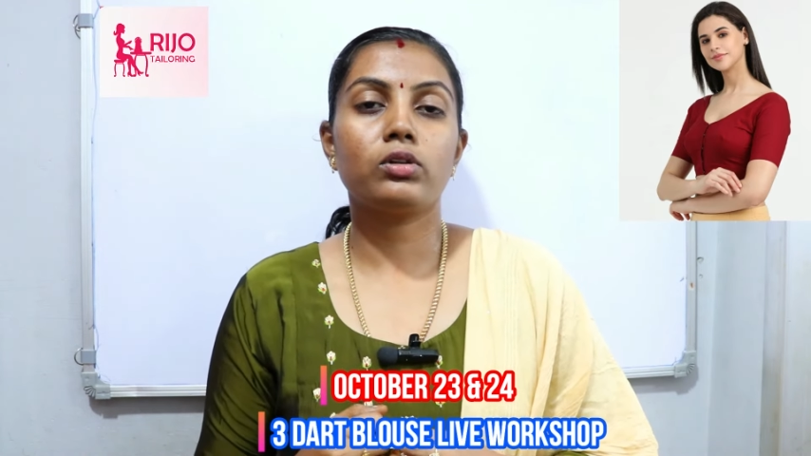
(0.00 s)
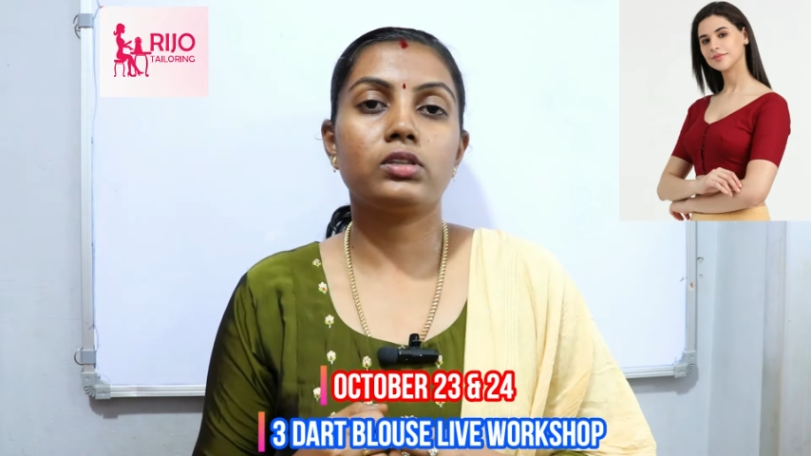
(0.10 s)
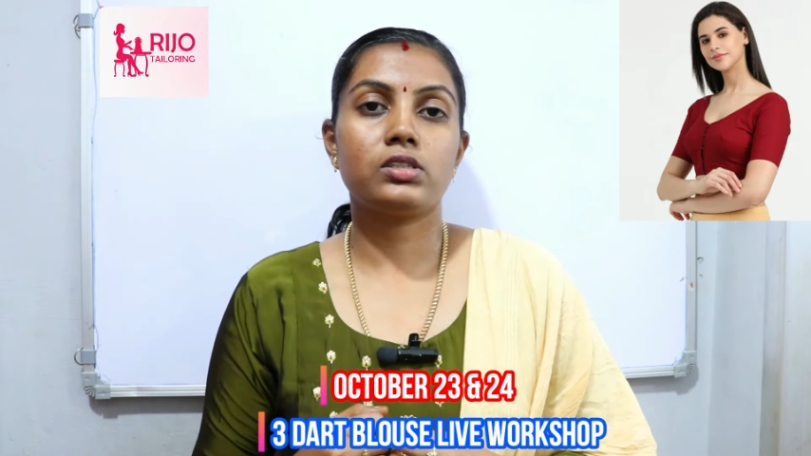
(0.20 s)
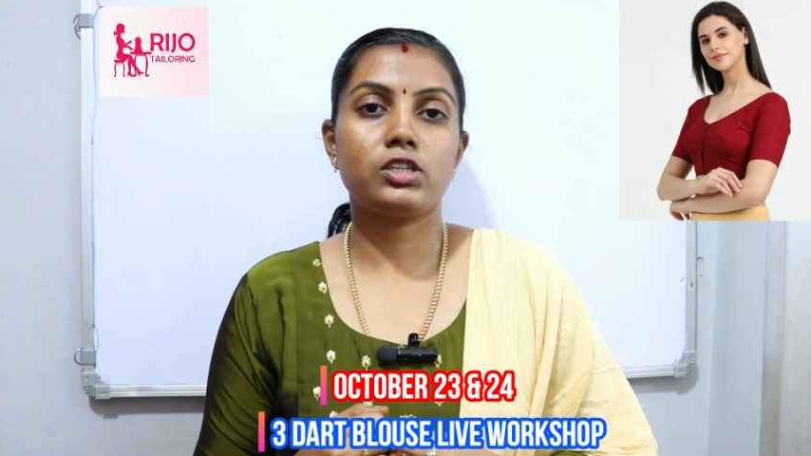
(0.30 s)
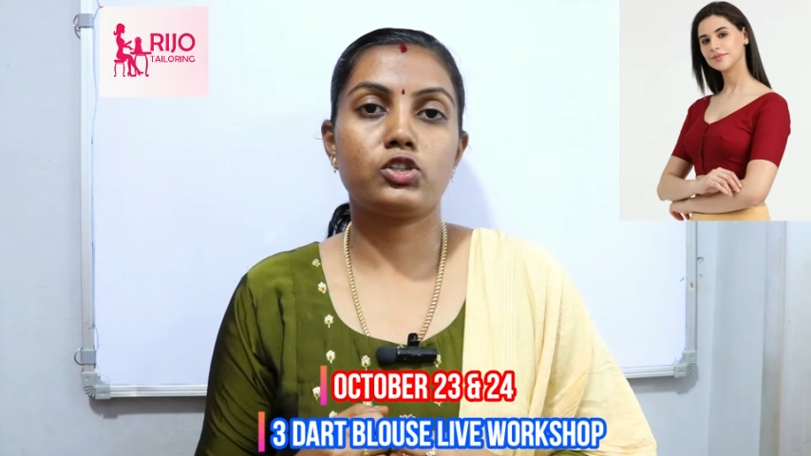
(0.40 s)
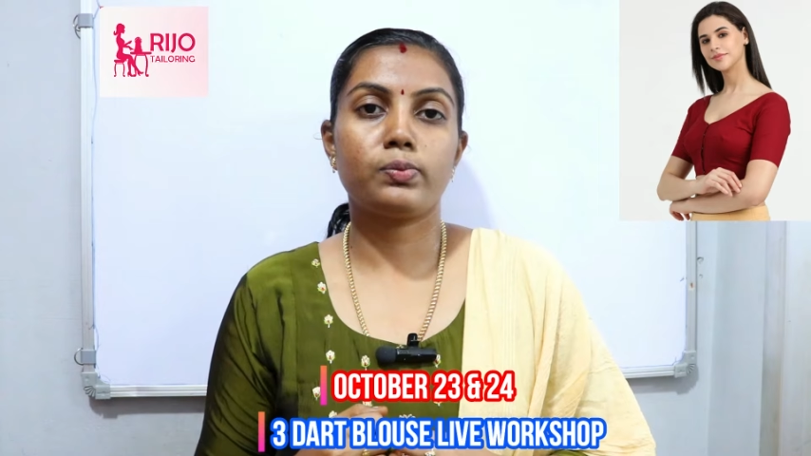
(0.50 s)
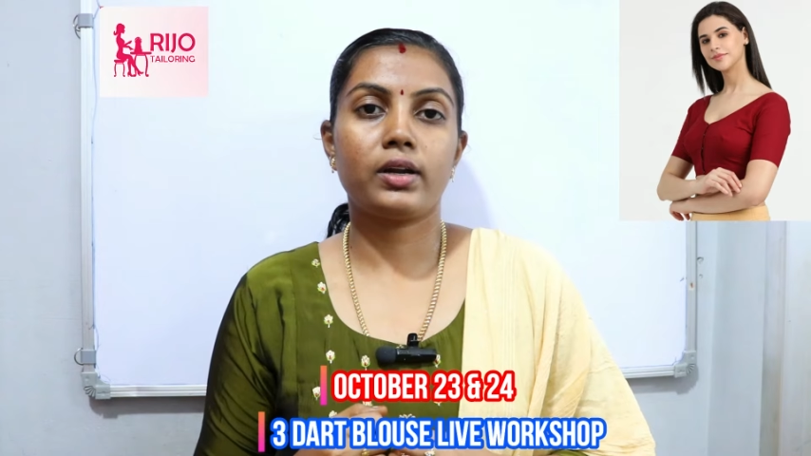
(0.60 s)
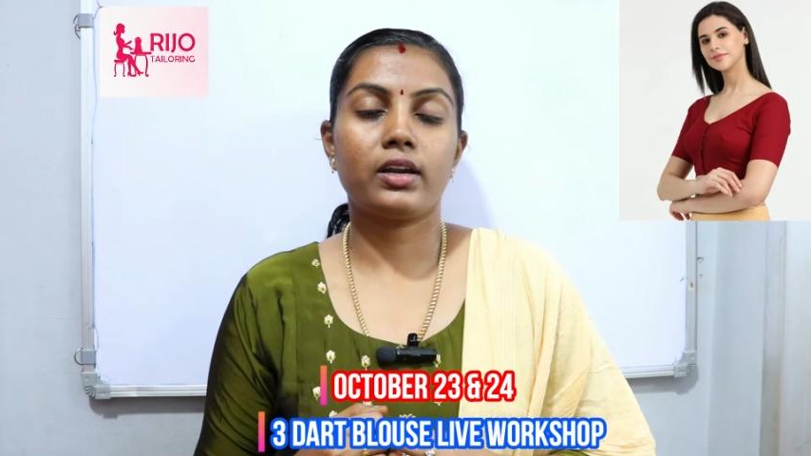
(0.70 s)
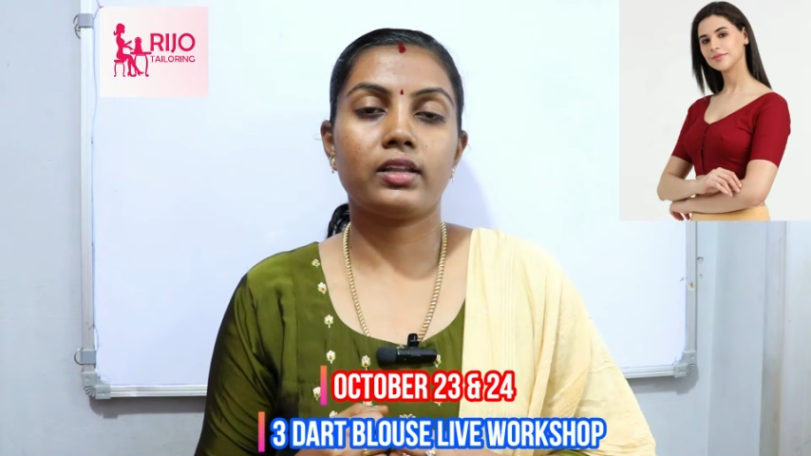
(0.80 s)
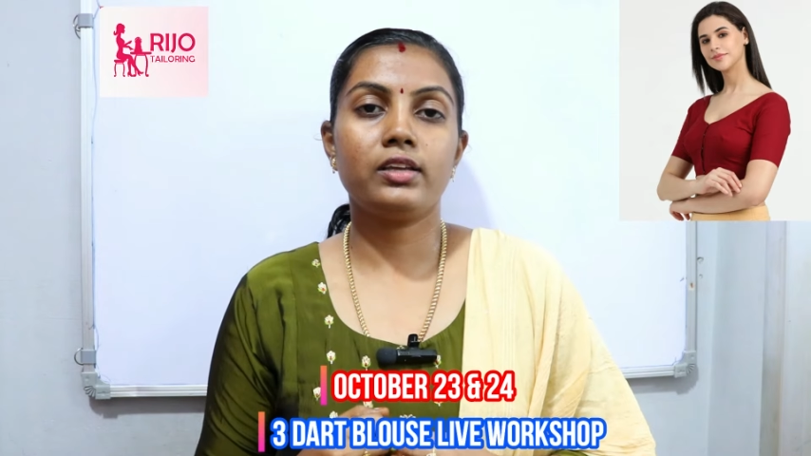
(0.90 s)
கொடுத்து ஸ்டிச்
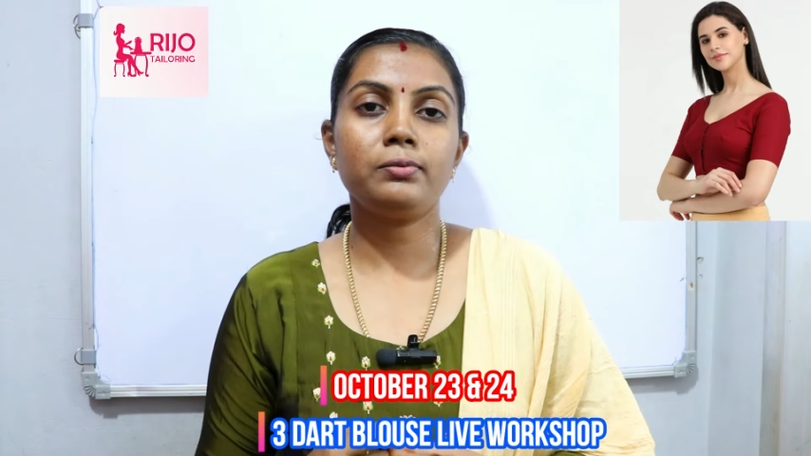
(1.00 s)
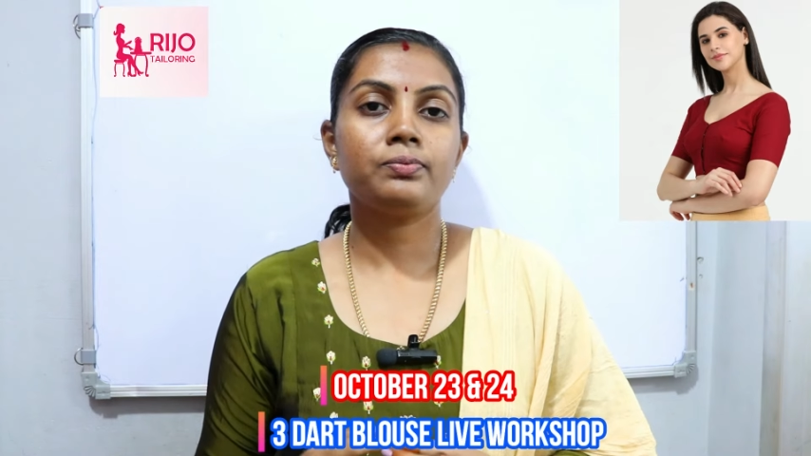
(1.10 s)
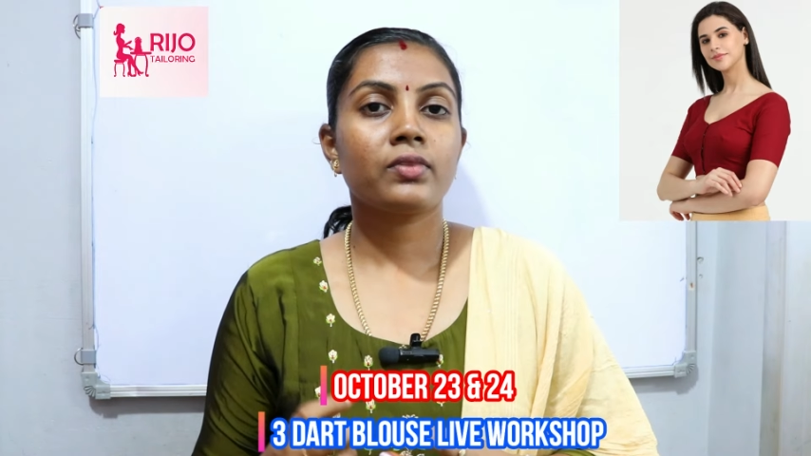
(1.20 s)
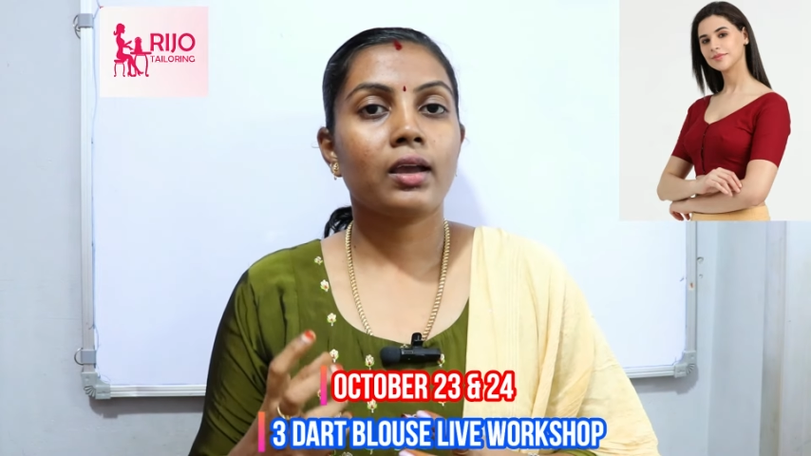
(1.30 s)
பண்ணுறது